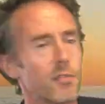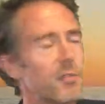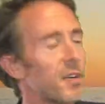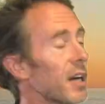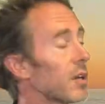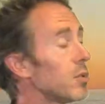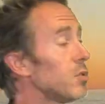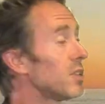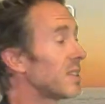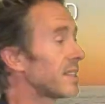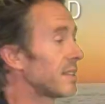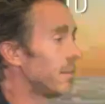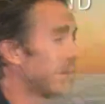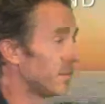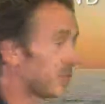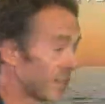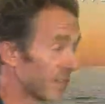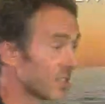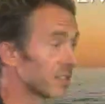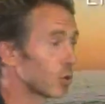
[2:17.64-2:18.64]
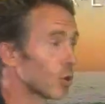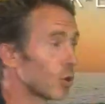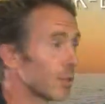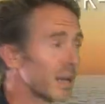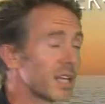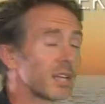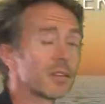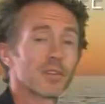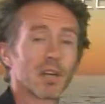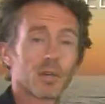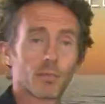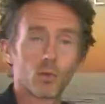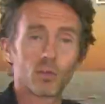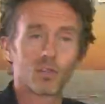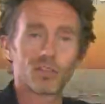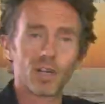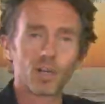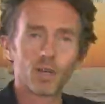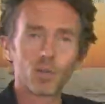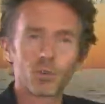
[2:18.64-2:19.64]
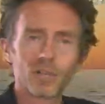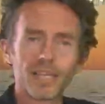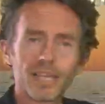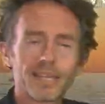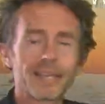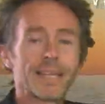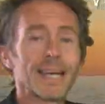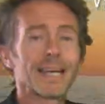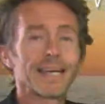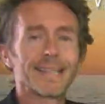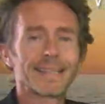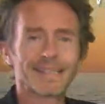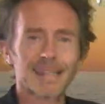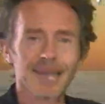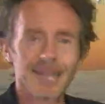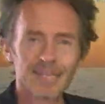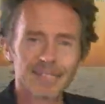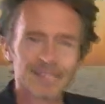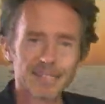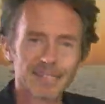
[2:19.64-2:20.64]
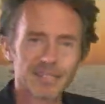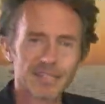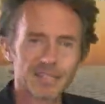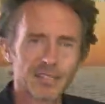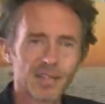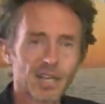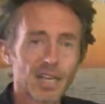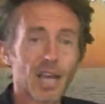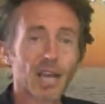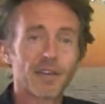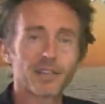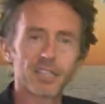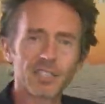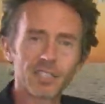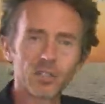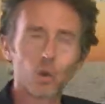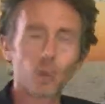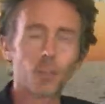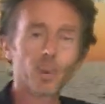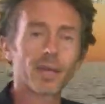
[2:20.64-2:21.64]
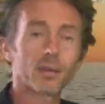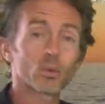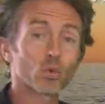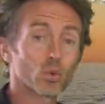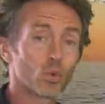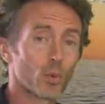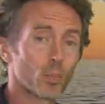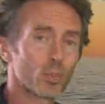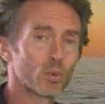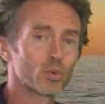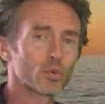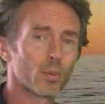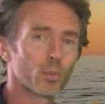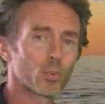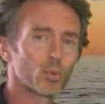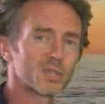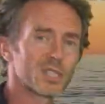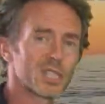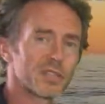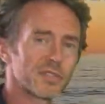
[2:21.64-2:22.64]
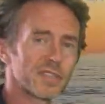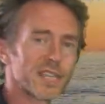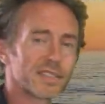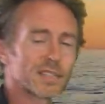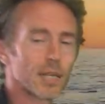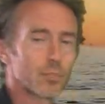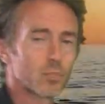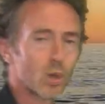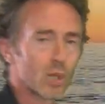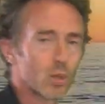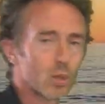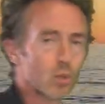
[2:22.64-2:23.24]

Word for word: vers une fin de semaine, vraiment vers un week-end très estivale avec des températures de plus en plus élevées, à tel point